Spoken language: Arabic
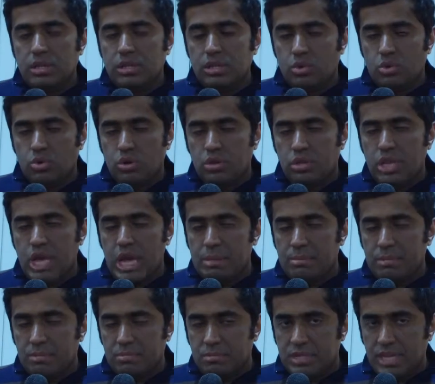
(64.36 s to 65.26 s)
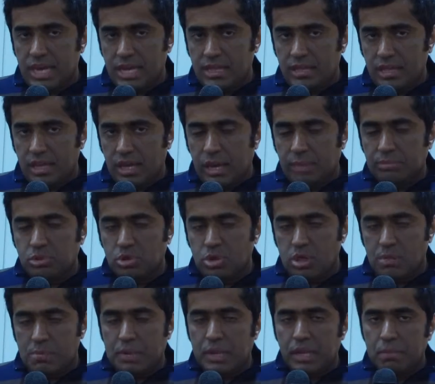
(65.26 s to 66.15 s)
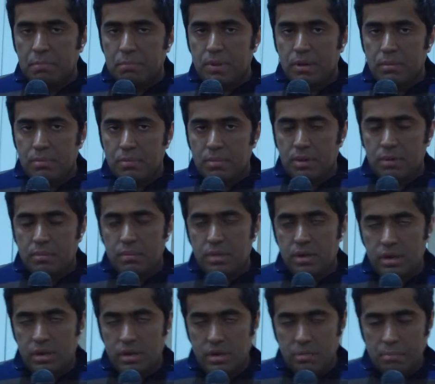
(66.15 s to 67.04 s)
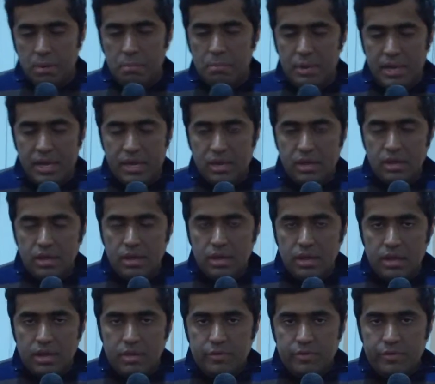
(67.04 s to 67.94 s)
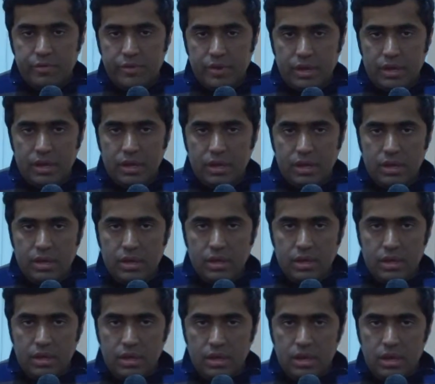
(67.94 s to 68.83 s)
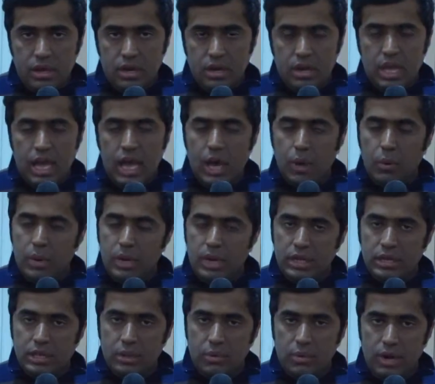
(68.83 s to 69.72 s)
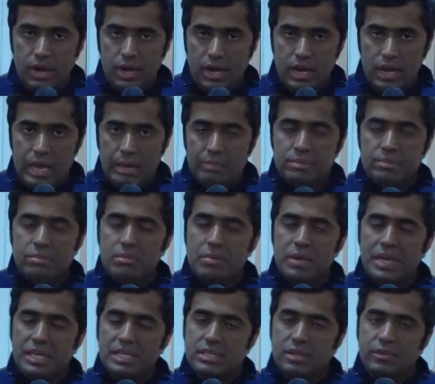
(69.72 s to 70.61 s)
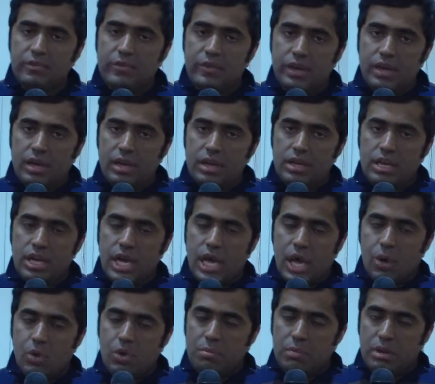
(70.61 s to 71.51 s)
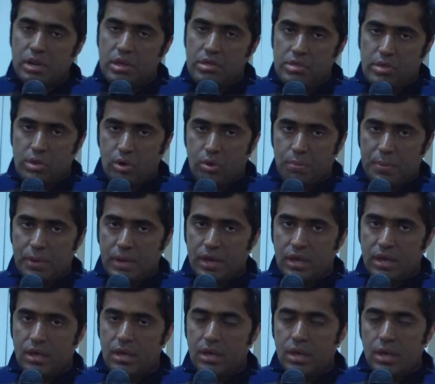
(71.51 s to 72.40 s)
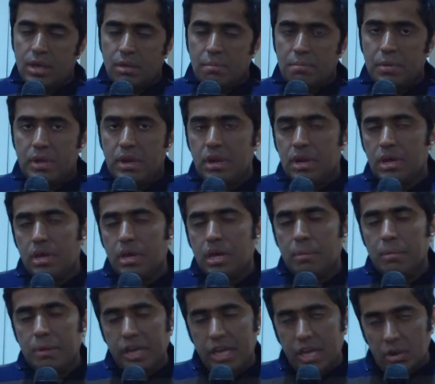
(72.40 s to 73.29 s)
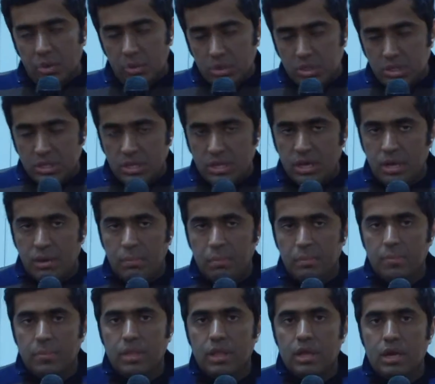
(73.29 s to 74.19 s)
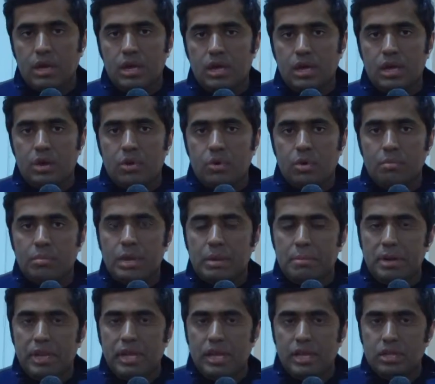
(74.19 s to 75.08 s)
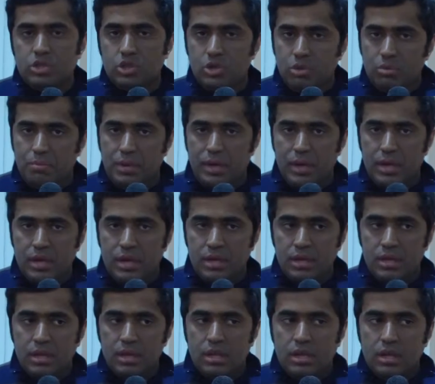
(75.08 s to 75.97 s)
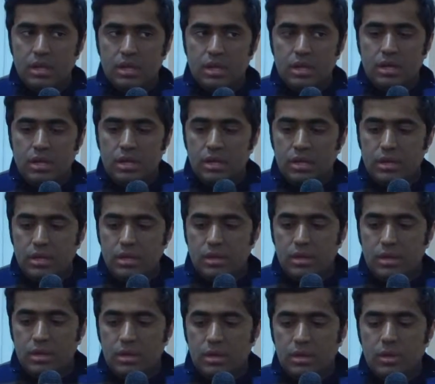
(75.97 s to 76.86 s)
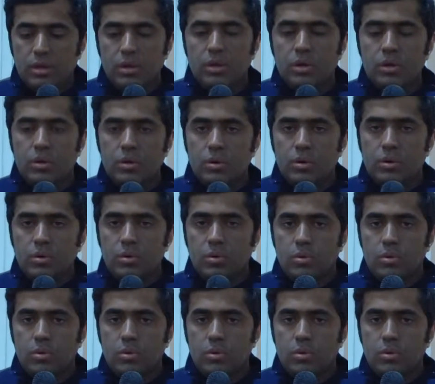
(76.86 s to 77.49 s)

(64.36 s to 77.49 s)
تكون دائما متعدية 85 من من 100 فالقهاوي اللي احنا ولله الحمد مميزين فيها قهاوي من اثيوبيا من امريكا الوسطى آه، ومن امريكا الجنوبيه آه،